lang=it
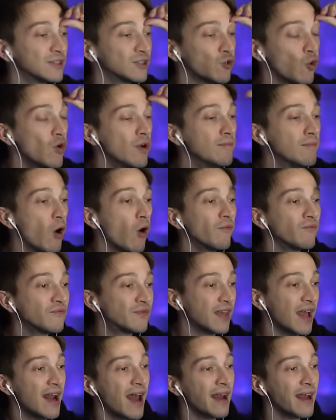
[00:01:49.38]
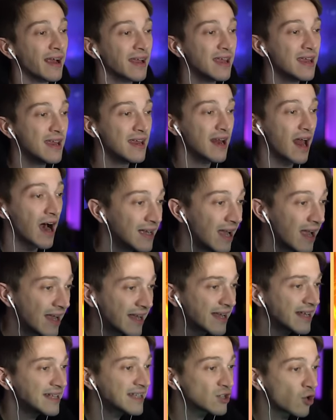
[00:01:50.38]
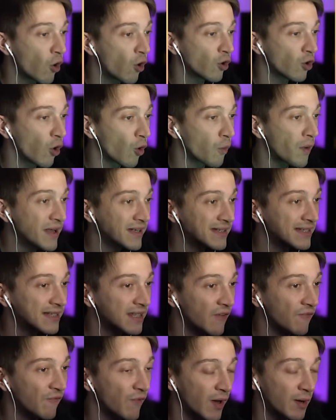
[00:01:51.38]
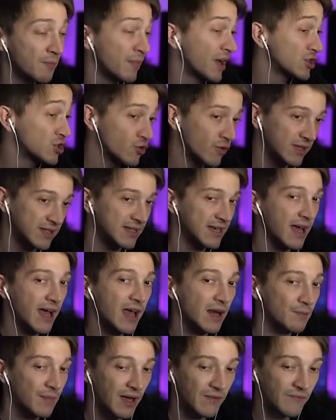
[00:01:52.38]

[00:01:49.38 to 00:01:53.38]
sul monte Lanachila E chi sono questi? Immagino che sia erba, è